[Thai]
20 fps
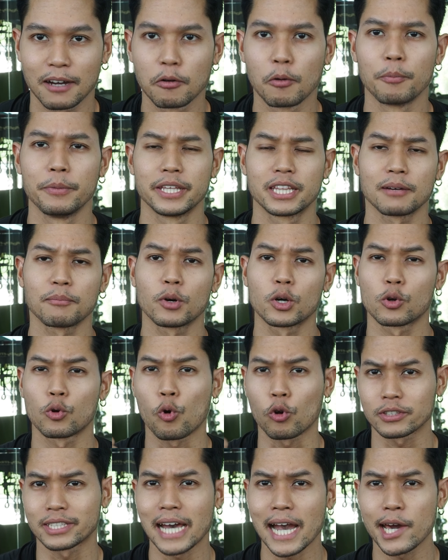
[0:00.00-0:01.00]
ครับผมมีทั้งหมด
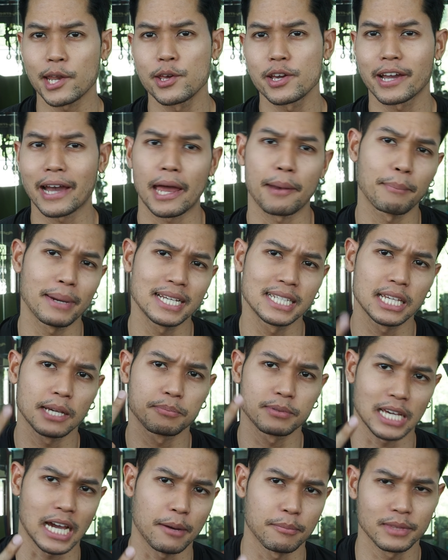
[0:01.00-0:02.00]
6ท่าด้วยกันไบเซ
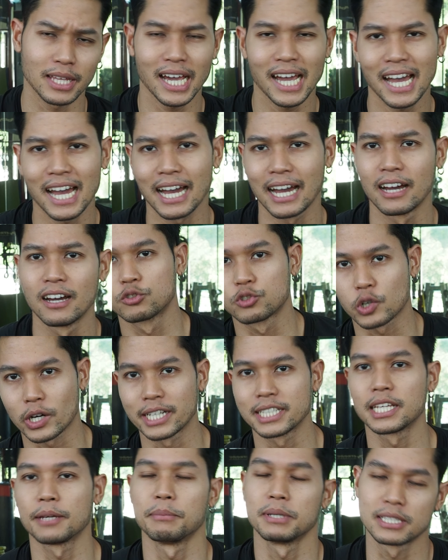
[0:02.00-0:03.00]
ป3ท่าไตร
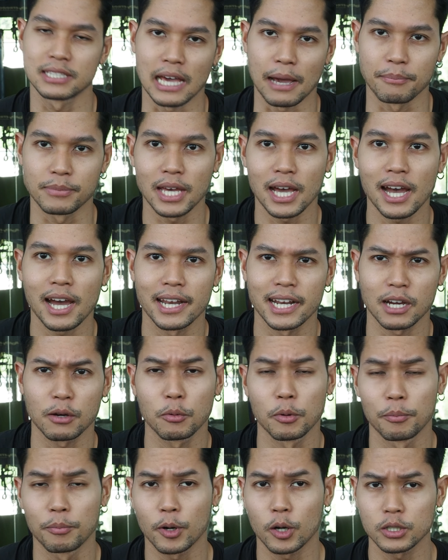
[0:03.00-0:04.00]
เซปอีก3ท่านะครั
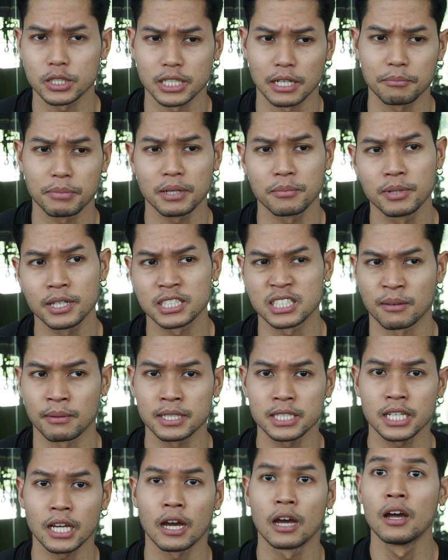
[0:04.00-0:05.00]
บผมเพราะฉะนั้นเพื่อนๆสามา
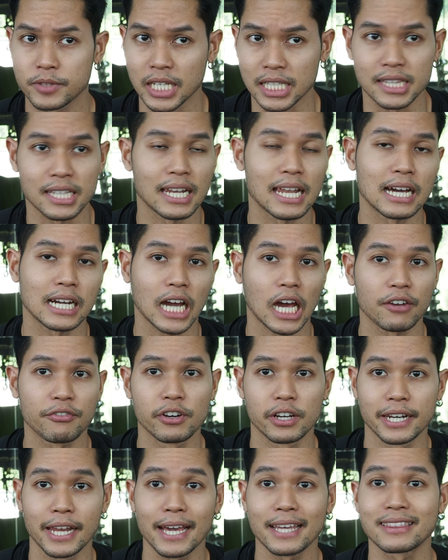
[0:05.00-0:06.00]
รถที่จะจัดตารางการ
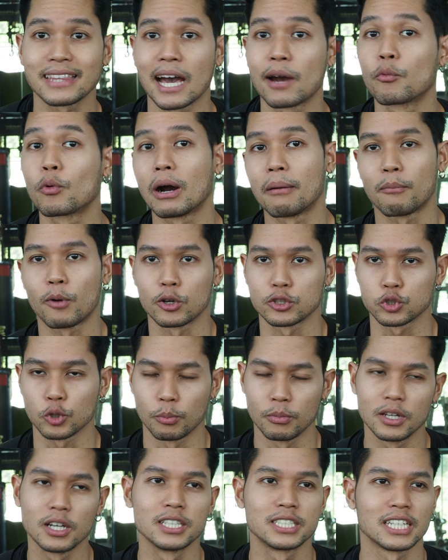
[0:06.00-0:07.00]
ฝึกได้ตามความเหมาะส
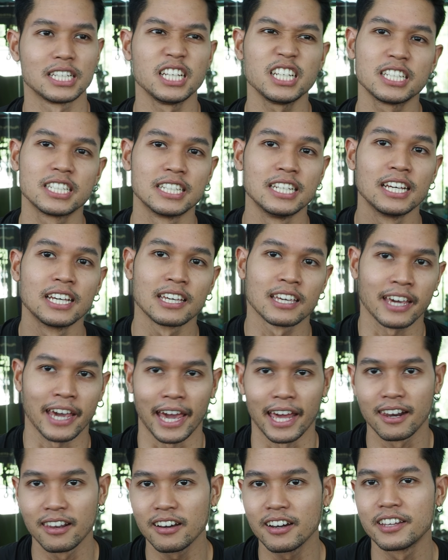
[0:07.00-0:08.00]
มเลยจะเล่นแข
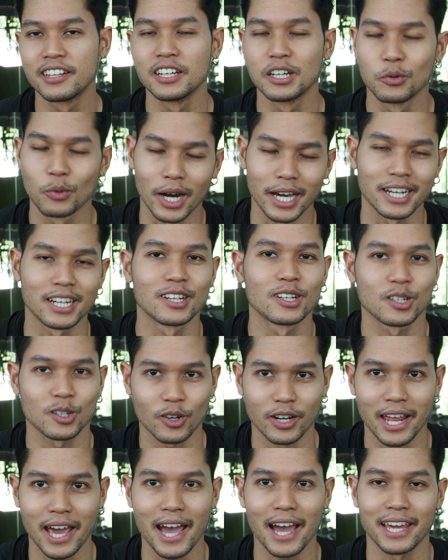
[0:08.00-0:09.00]
นเลย1วัน
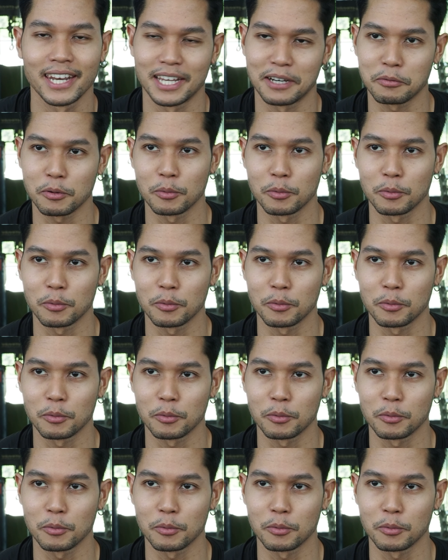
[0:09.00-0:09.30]
ก็ได้นะค